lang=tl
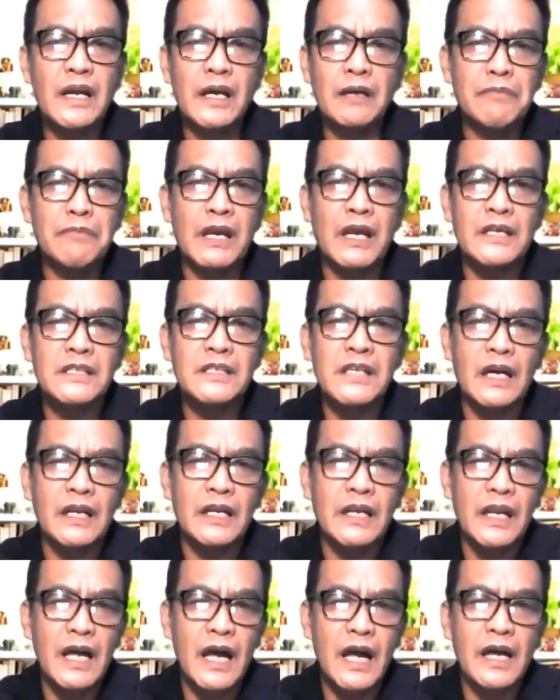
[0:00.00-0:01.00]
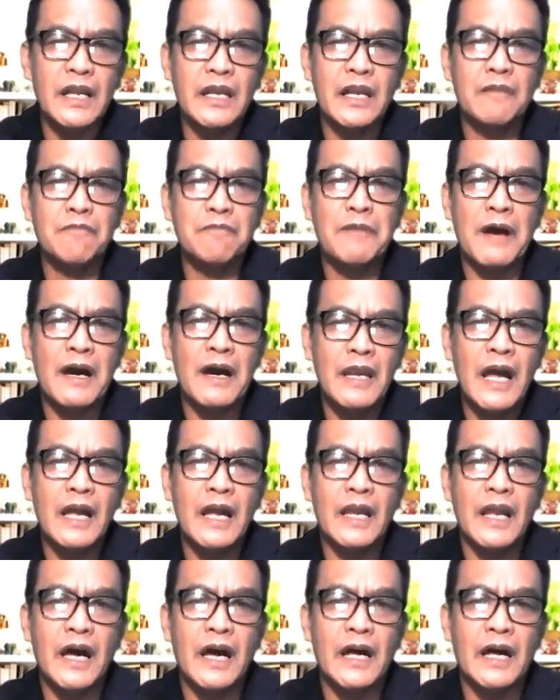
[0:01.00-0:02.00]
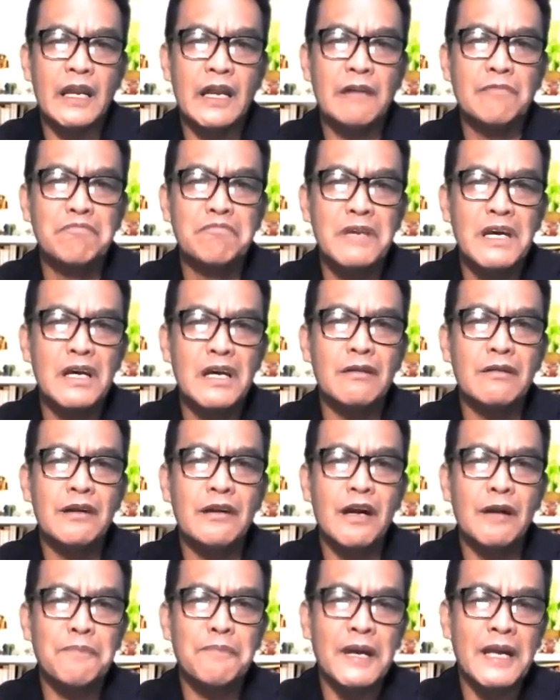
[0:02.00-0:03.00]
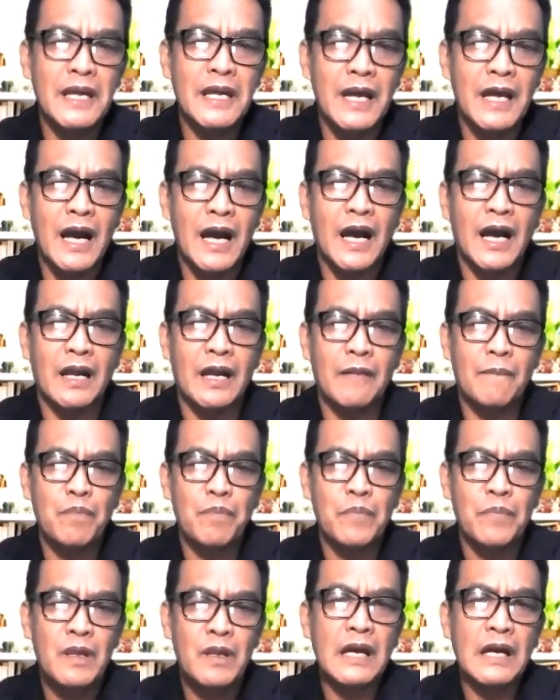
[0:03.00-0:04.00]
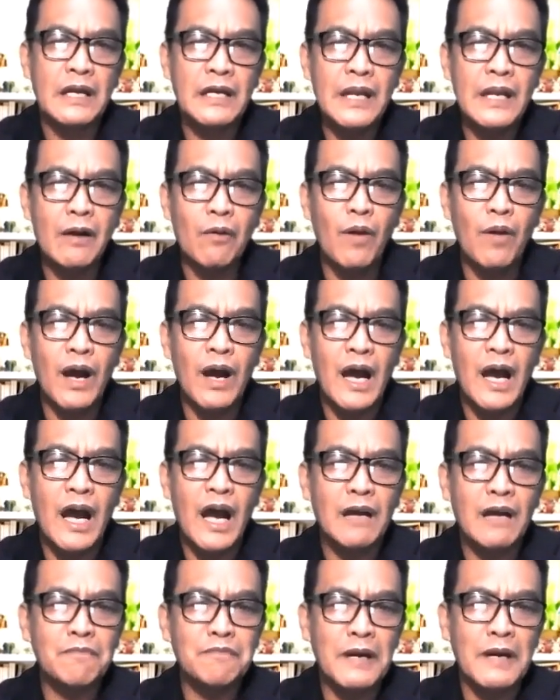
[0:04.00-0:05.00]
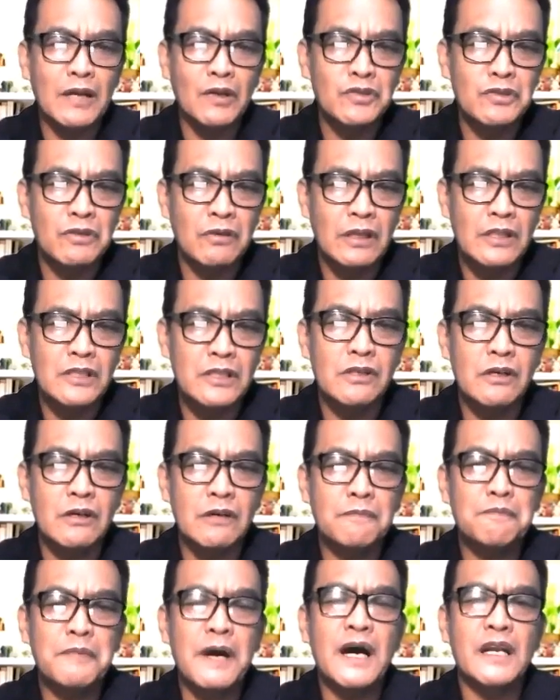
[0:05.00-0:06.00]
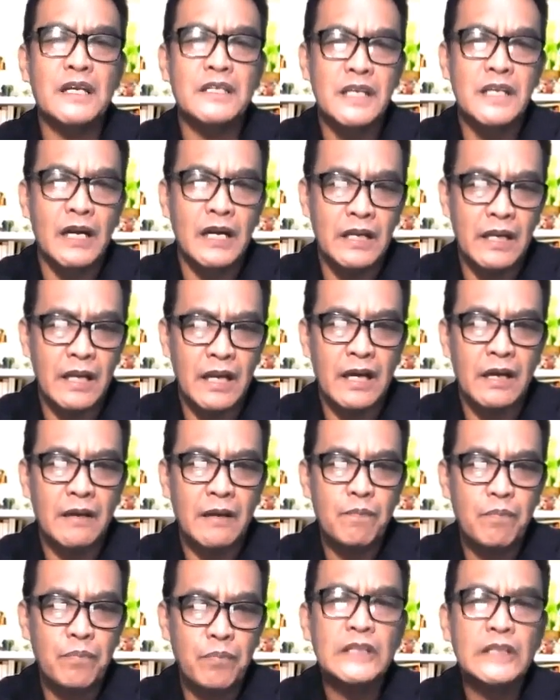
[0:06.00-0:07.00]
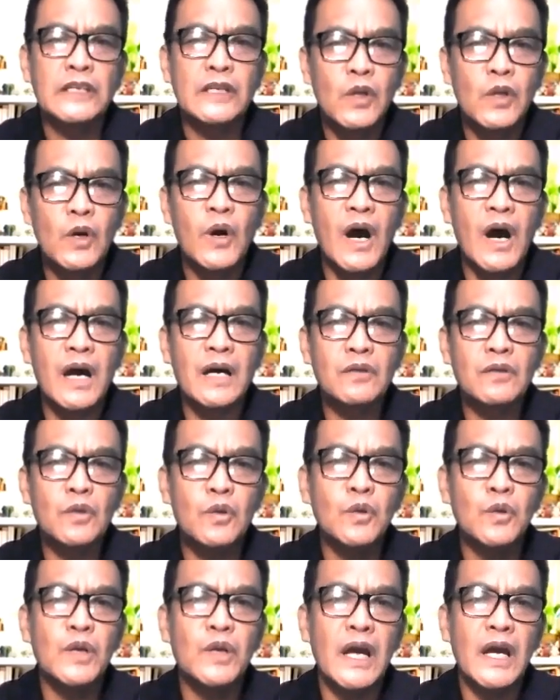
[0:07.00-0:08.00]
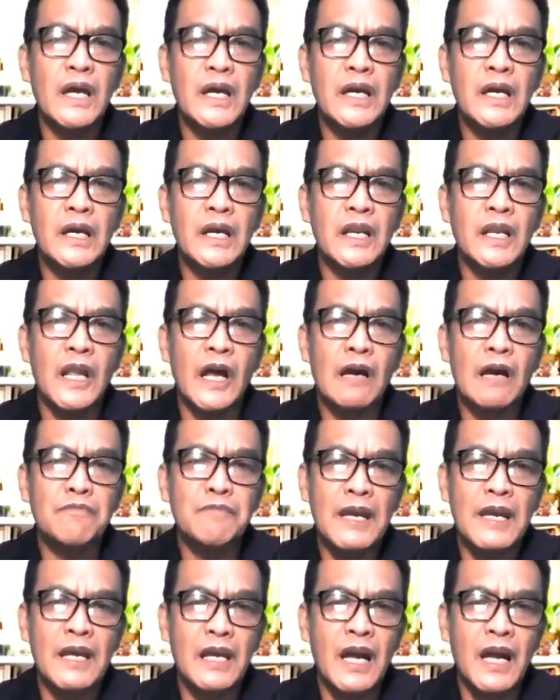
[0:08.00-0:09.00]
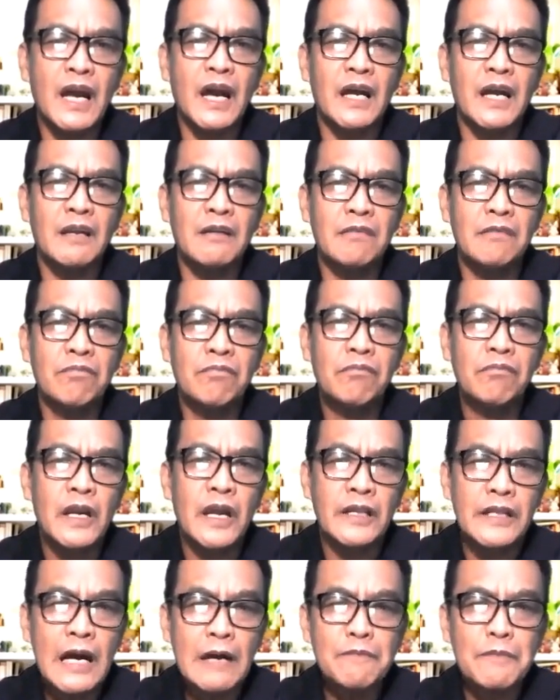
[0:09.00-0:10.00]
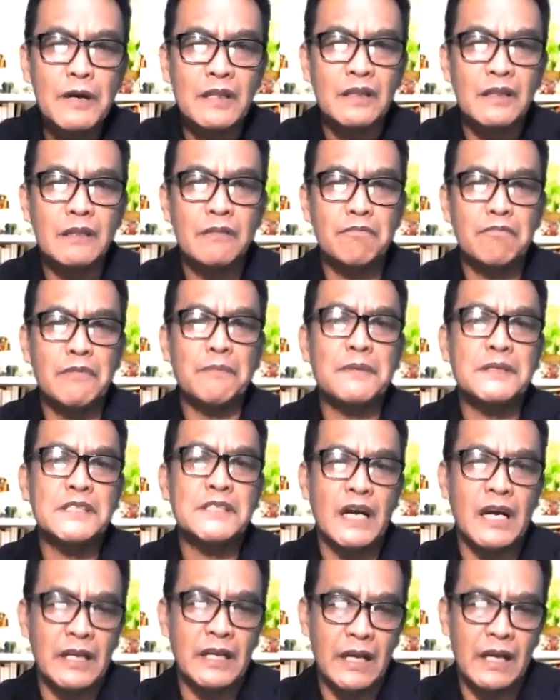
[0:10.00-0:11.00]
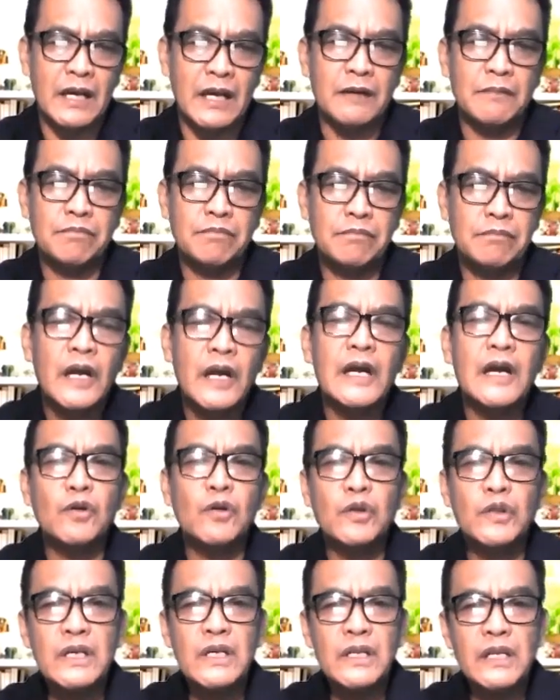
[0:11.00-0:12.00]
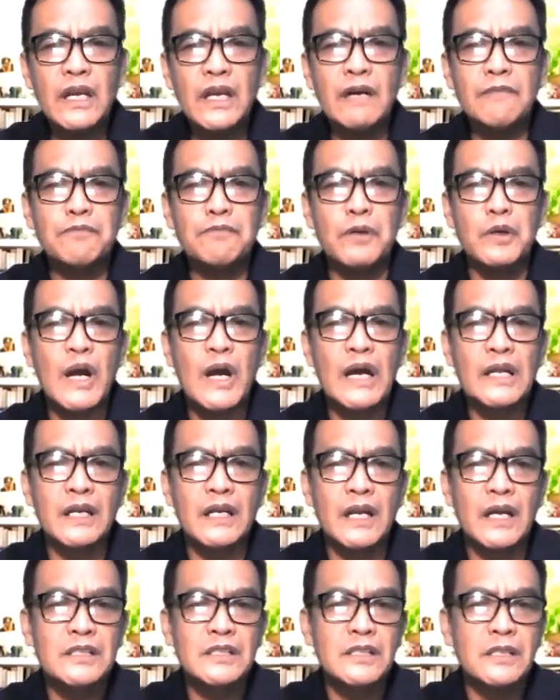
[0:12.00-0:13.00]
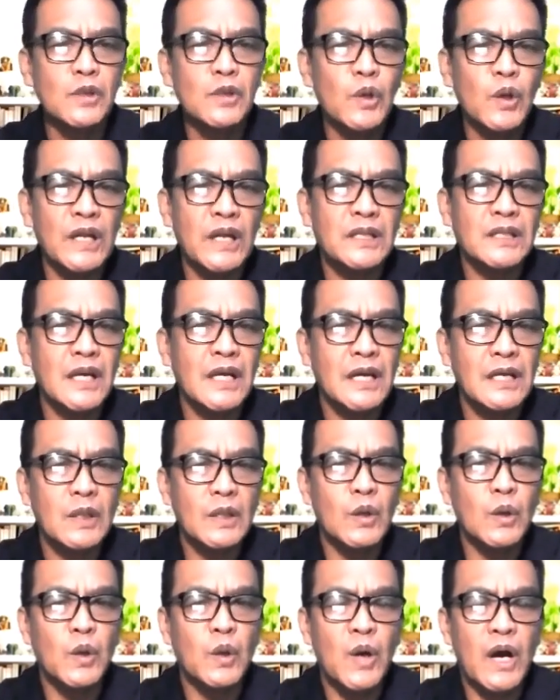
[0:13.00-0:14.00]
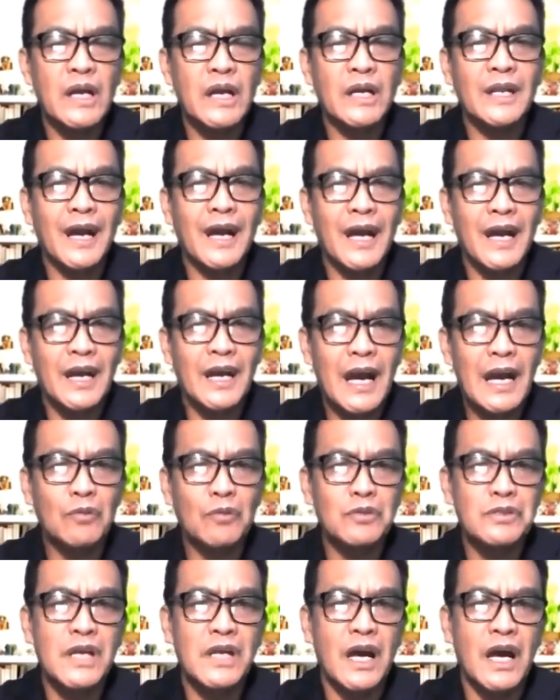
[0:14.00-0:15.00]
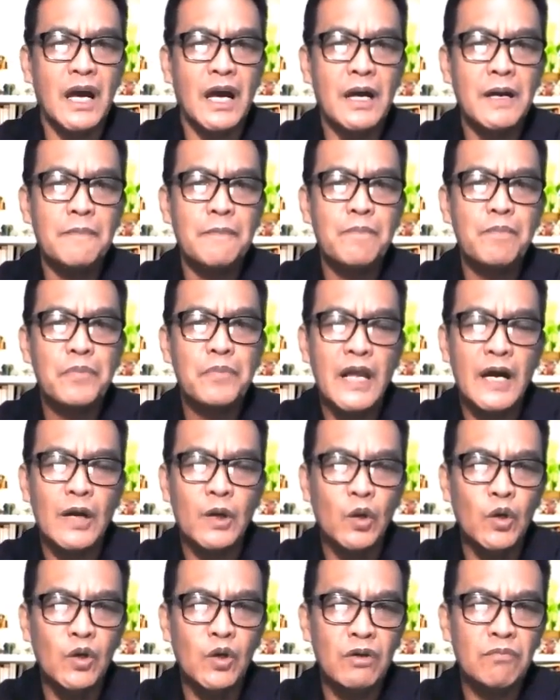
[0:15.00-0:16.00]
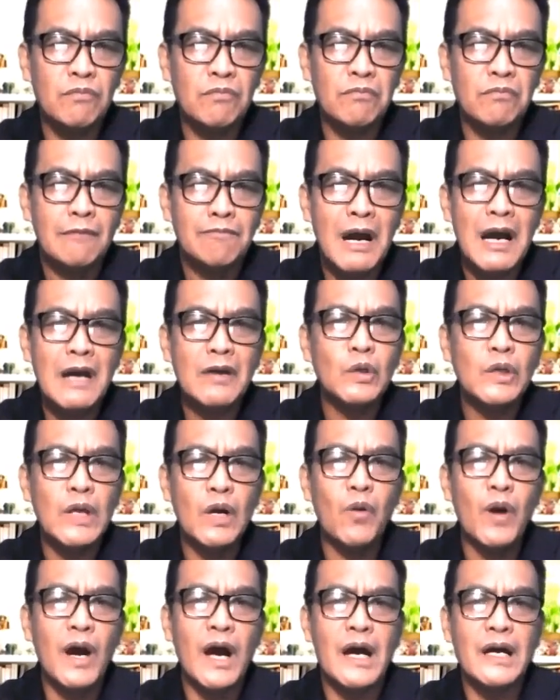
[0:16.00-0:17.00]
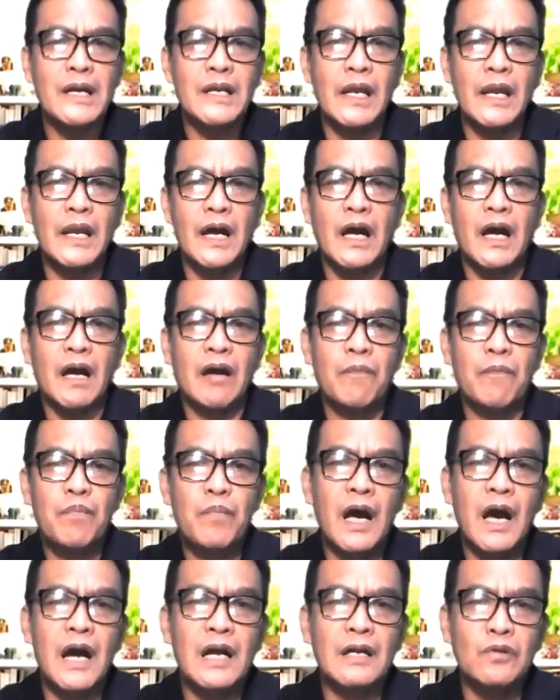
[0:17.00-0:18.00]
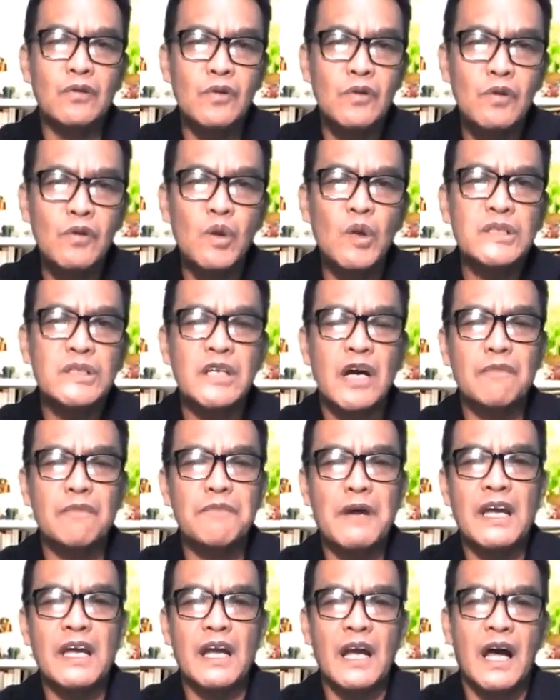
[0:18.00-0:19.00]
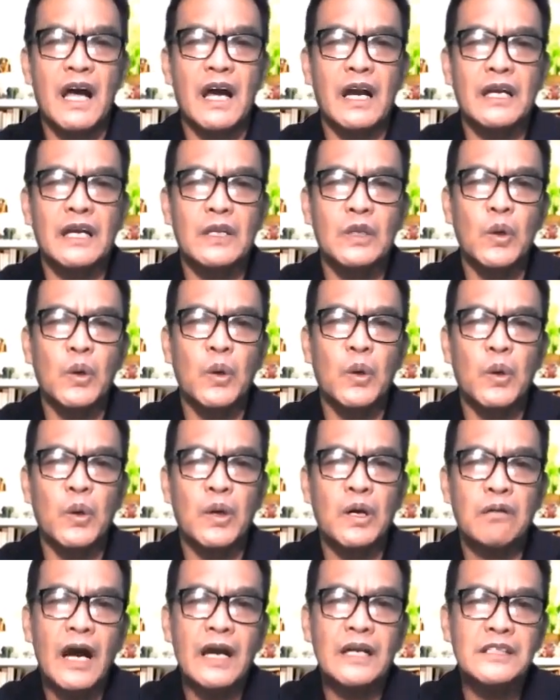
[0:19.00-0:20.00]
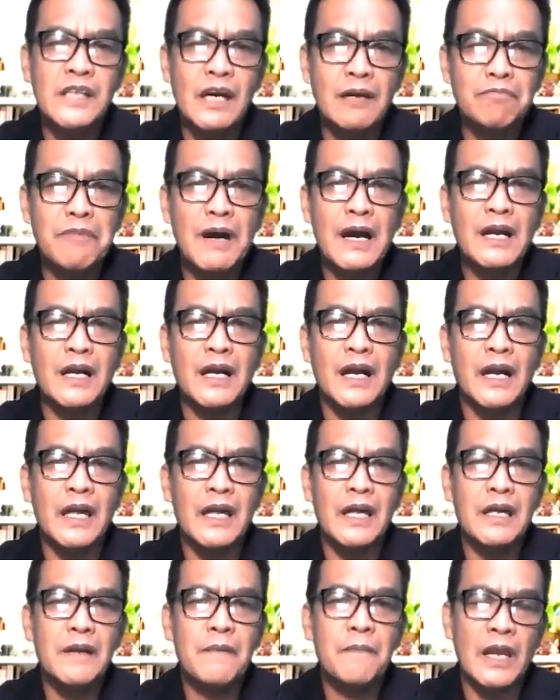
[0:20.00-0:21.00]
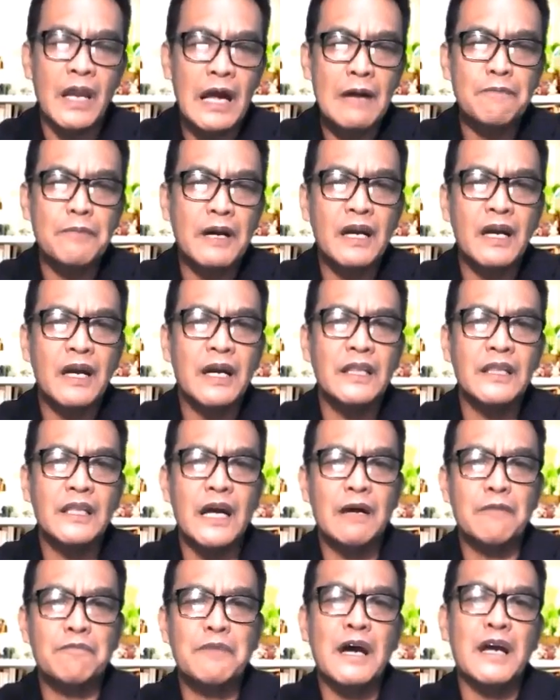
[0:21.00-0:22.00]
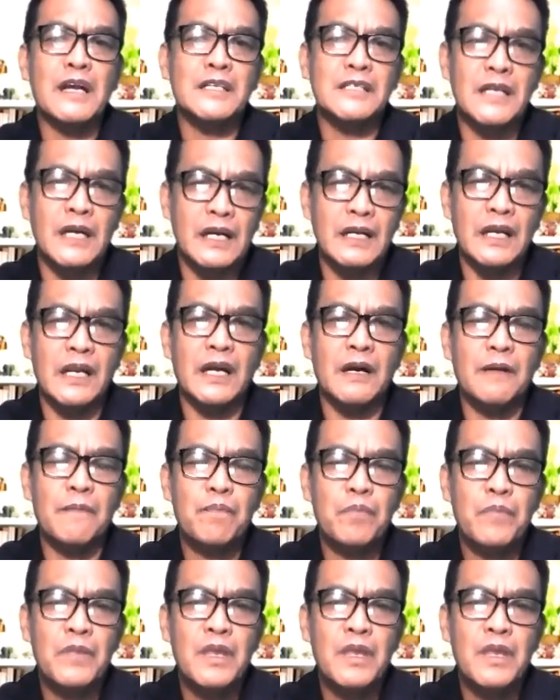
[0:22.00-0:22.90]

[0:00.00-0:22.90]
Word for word: ay nagbigay sa kanila ng paalala na merong kapahingahan na ginawa ang Panginoong Kristo para sa kanila. At ito ang tunay na kapahingahan na dapat mapasa kanila. Kaya kung titingnan po natin ang sinulat na ito ay nangangako siya na kung maunawaan nila ang tungkol sa kapahingahang ito ay isang bagay na napakaganda para sa kanila.